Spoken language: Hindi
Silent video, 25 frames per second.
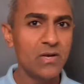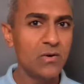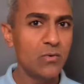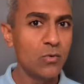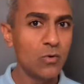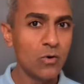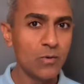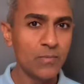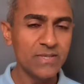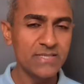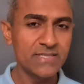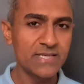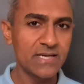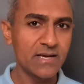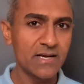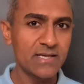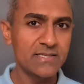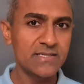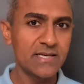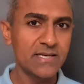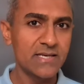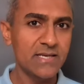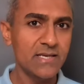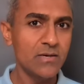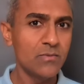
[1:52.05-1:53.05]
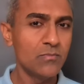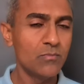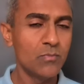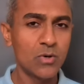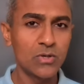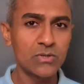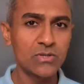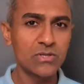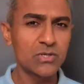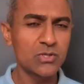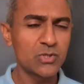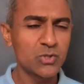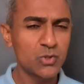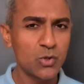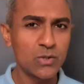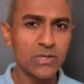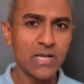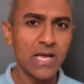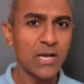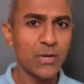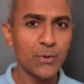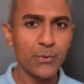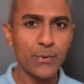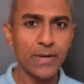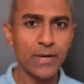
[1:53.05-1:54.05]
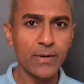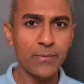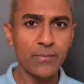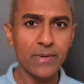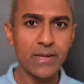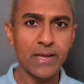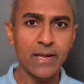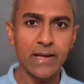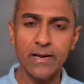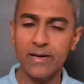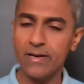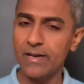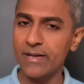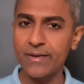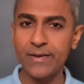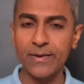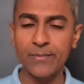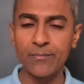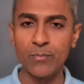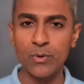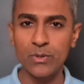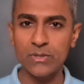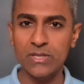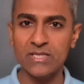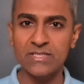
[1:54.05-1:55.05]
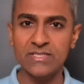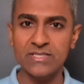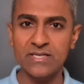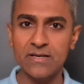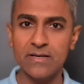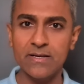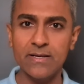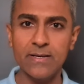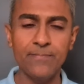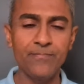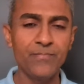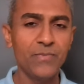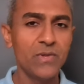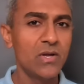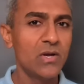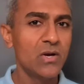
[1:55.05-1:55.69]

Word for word: वो भी जगह जाइए बहुत तो छोटा एक्वेरियम ही है लेकिन बहुत अच्छा है